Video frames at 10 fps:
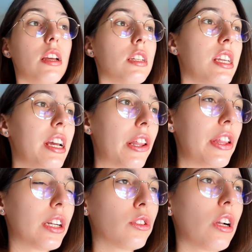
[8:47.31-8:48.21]
Si es
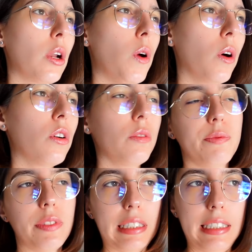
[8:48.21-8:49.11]
cierto que luego
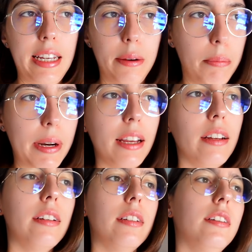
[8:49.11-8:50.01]
siempre
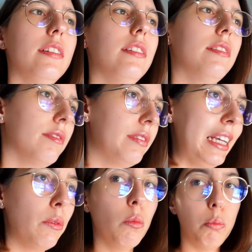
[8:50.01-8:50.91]

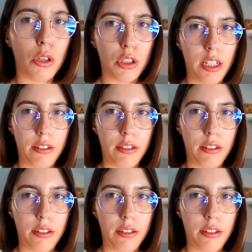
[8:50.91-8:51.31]
llevo un por